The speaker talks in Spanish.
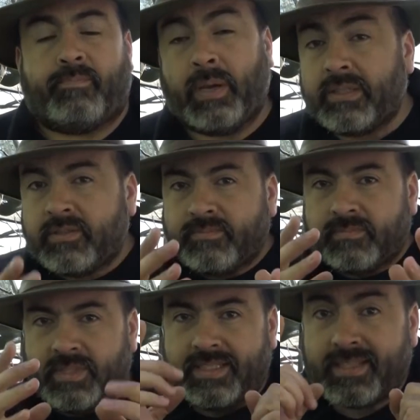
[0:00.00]
Pero
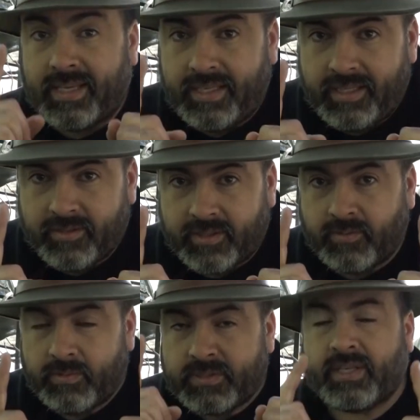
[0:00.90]
es aquí donde
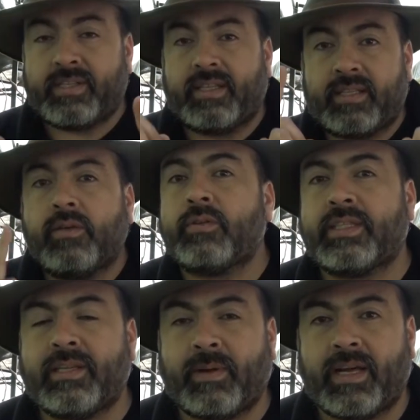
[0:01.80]
vuelvo a ser reiterativo con
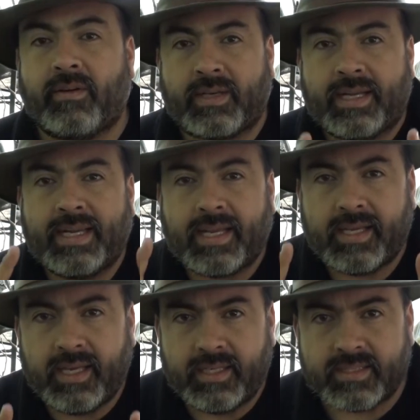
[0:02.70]
esta palabra, la
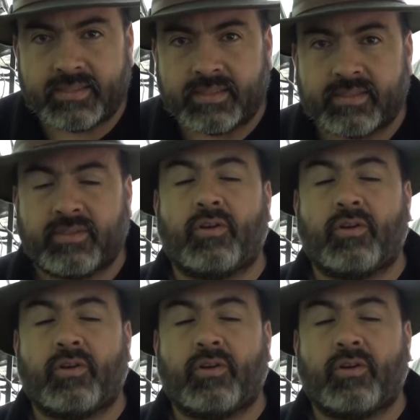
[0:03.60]
génesis,